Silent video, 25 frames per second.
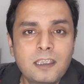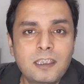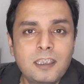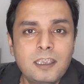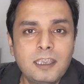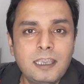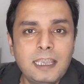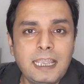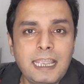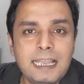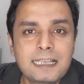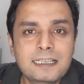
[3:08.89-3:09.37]

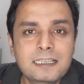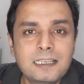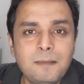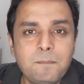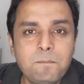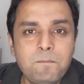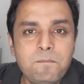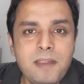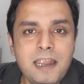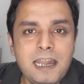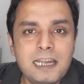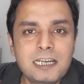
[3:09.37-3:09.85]
कि एज अ
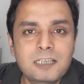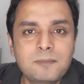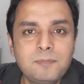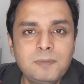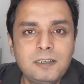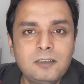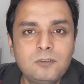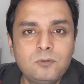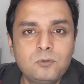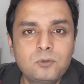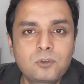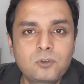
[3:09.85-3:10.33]

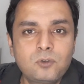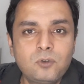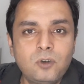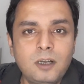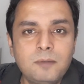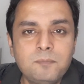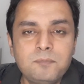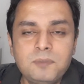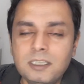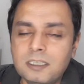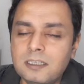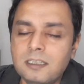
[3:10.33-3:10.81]
बैट्समैन उसको
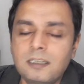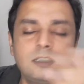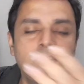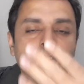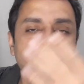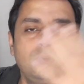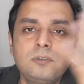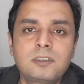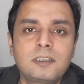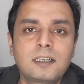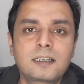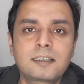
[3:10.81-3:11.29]
हम जितना
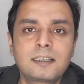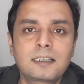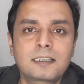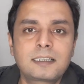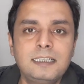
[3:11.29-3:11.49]
यूज़ कर